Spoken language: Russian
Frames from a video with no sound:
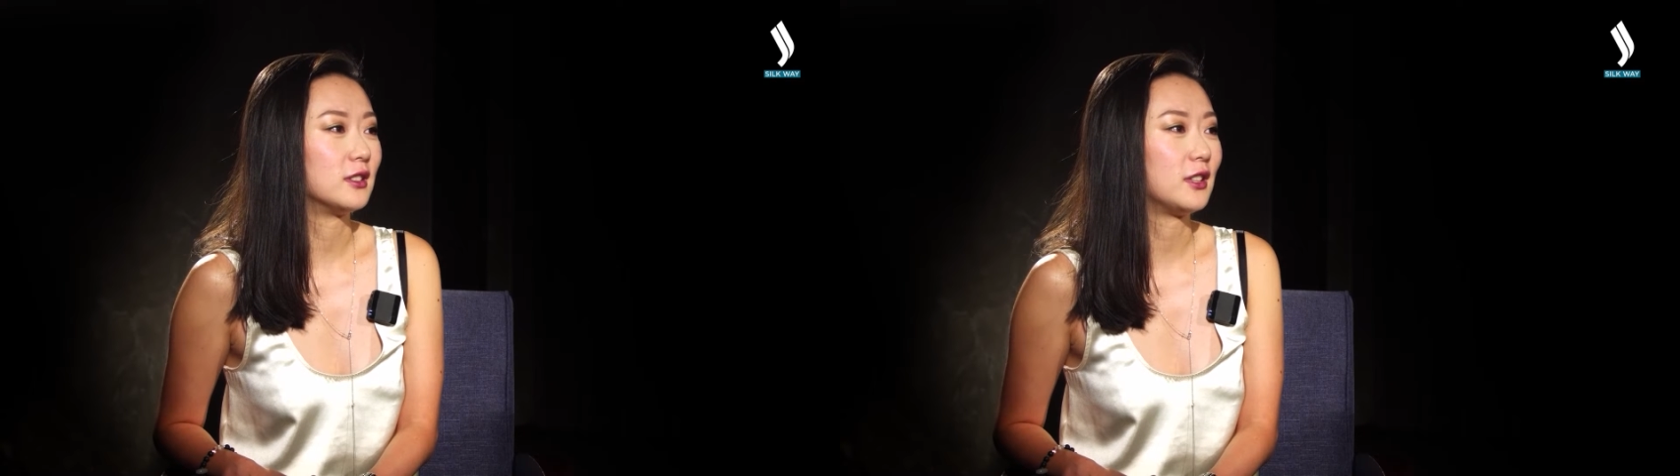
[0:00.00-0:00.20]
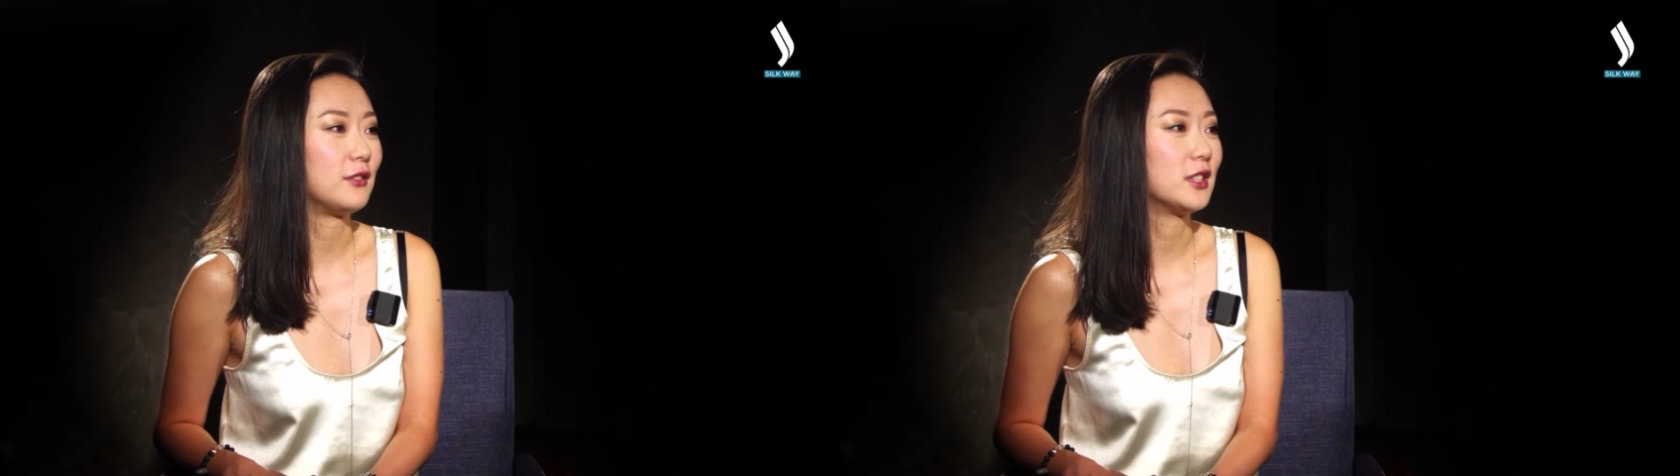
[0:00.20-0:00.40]

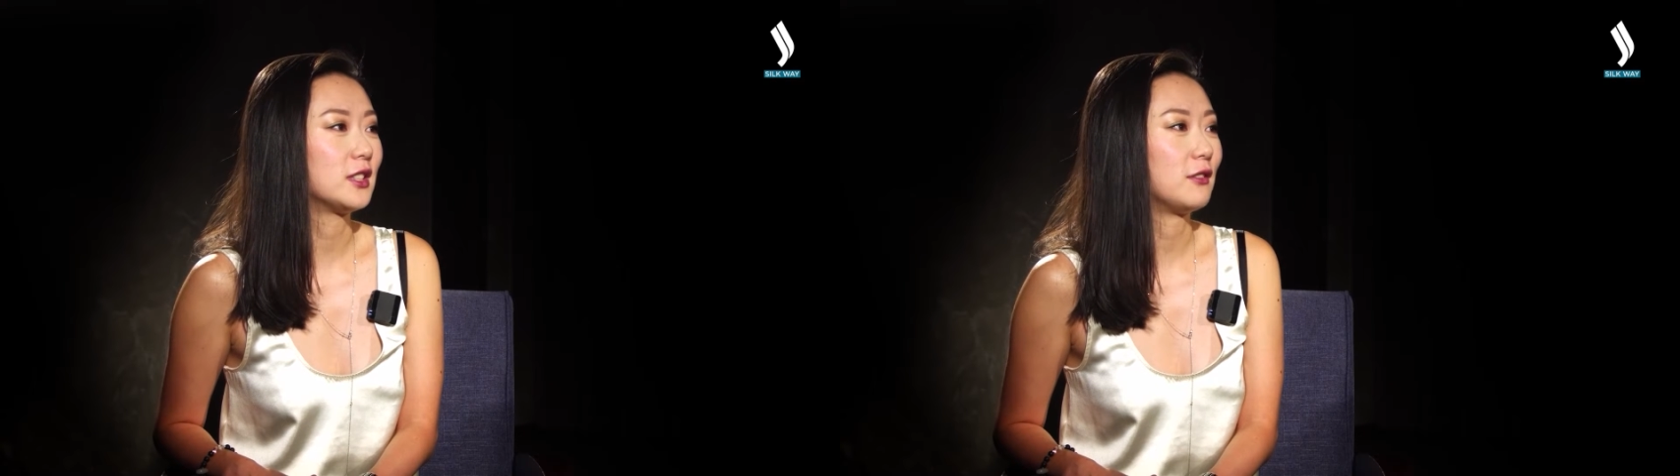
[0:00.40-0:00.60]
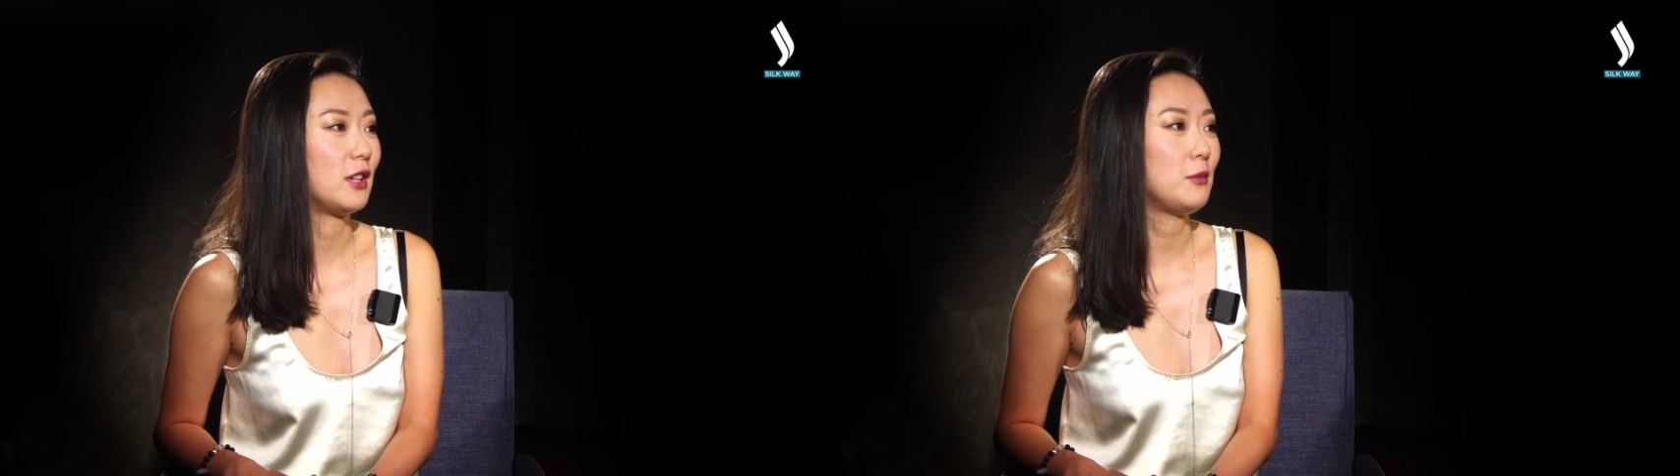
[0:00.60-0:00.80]

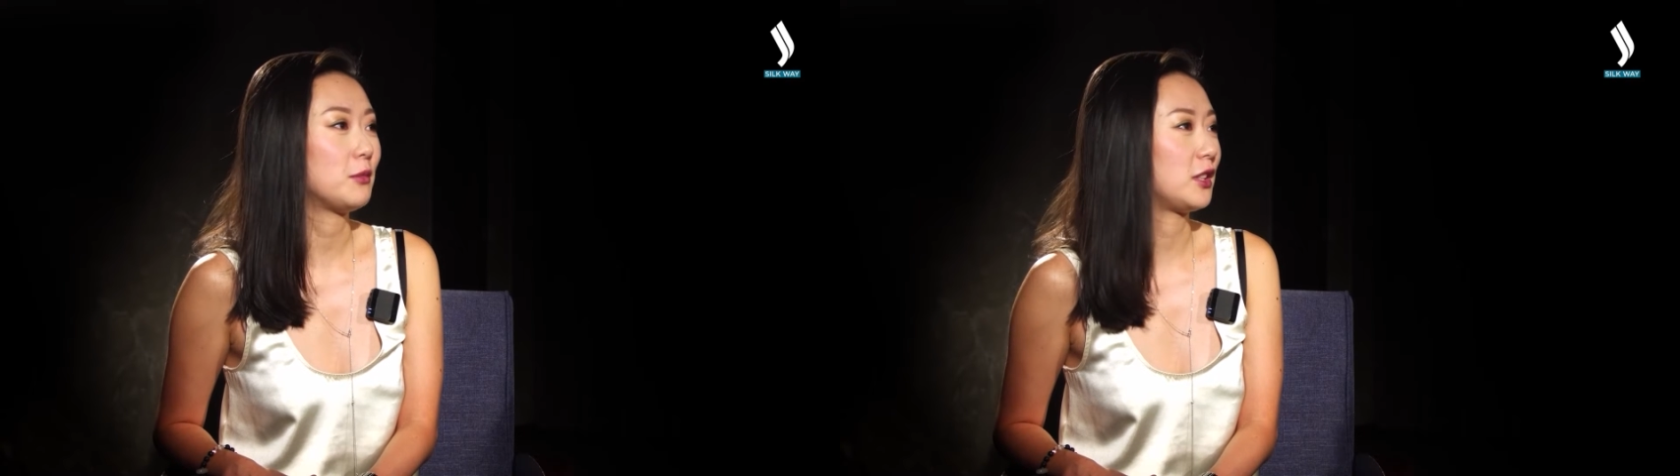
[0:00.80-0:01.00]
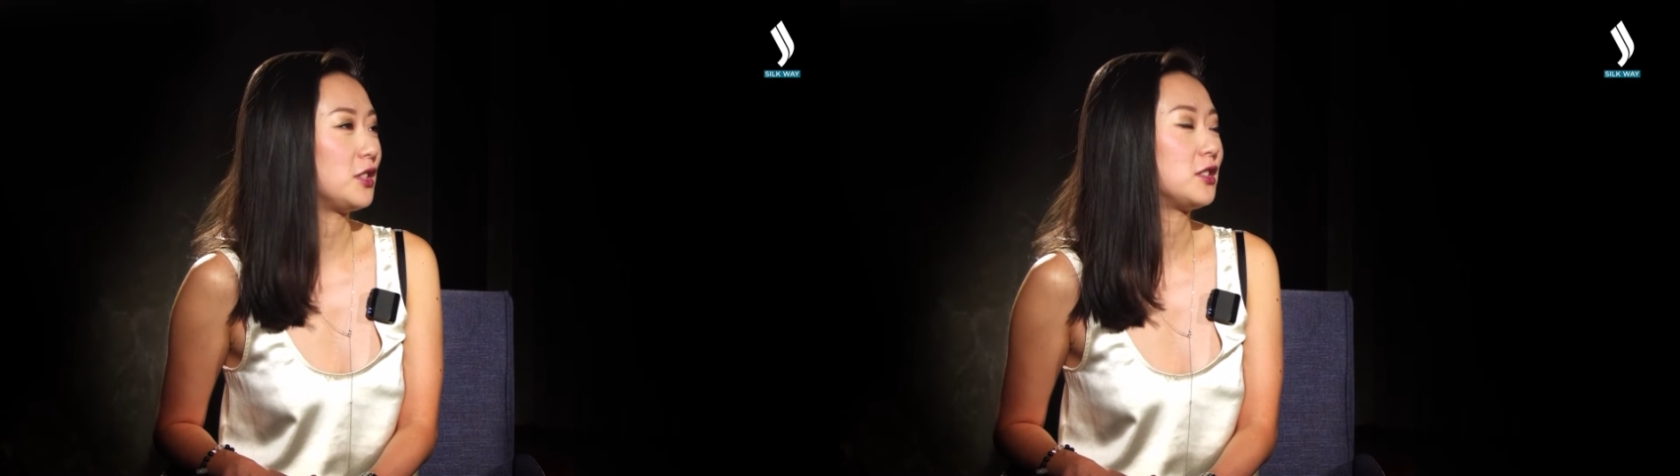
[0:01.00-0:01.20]
советское время
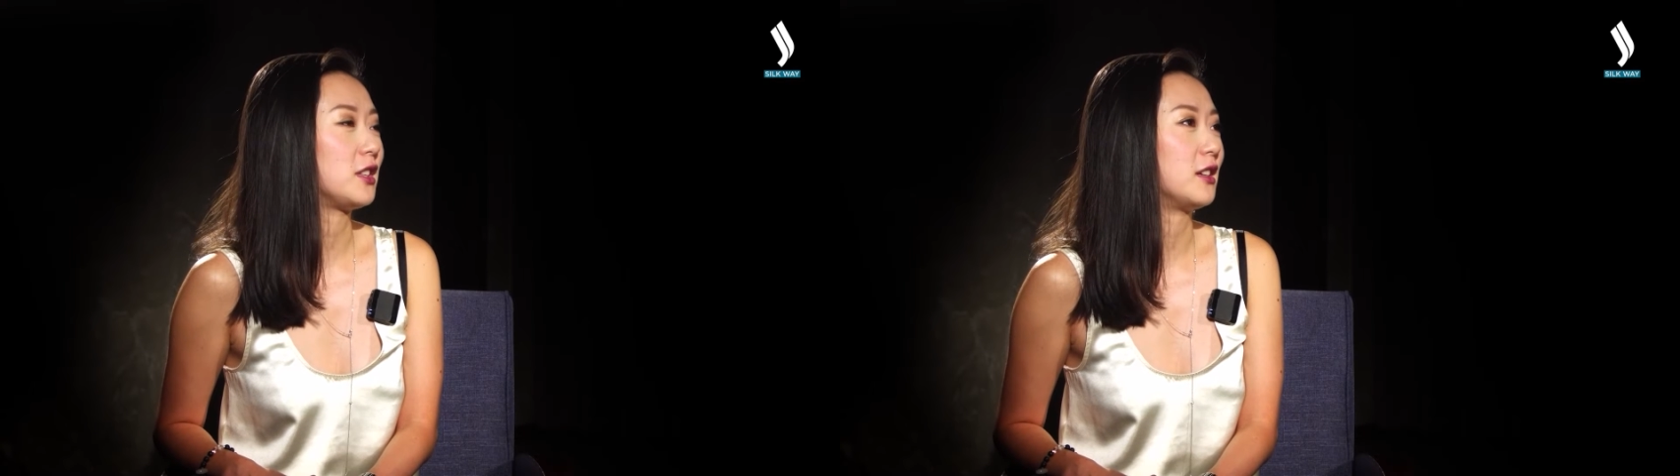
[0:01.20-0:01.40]
практически